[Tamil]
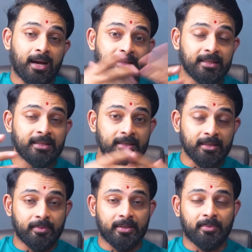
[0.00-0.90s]
அடுத்தது என்ன
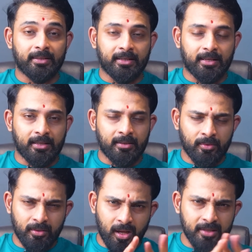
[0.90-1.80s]
அப்படின்னு பார்த்தீங்கன்னா
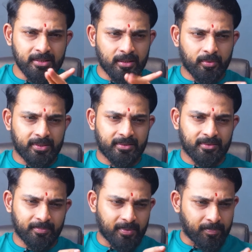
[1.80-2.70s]
ஒரு லாஜிக்கல் கொஷின்
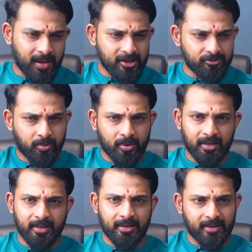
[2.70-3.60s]
இப்போ
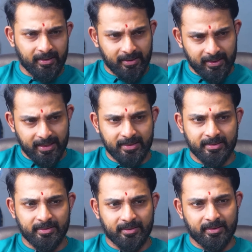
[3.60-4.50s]
பாஸ்போர்ட்டில்
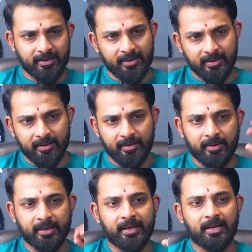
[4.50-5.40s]
இன்கேஸ் இங்கே
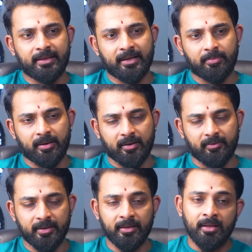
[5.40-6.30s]
இடியால்
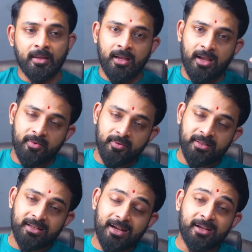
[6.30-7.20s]
தேடப்பட்டவர் அவர்
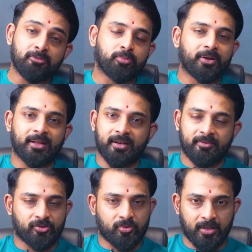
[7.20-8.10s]
வந்து லண்டன்
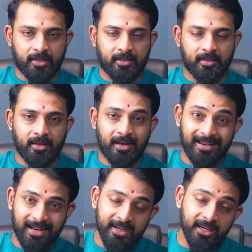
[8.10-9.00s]
போயிட்டாருன்னு வச்சுக்கோங்களேன்
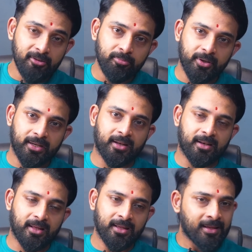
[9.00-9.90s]
லண்டன்
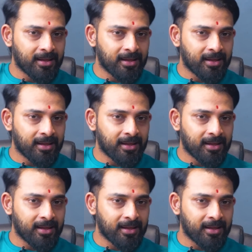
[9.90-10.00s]
போயிட்டாருன்னா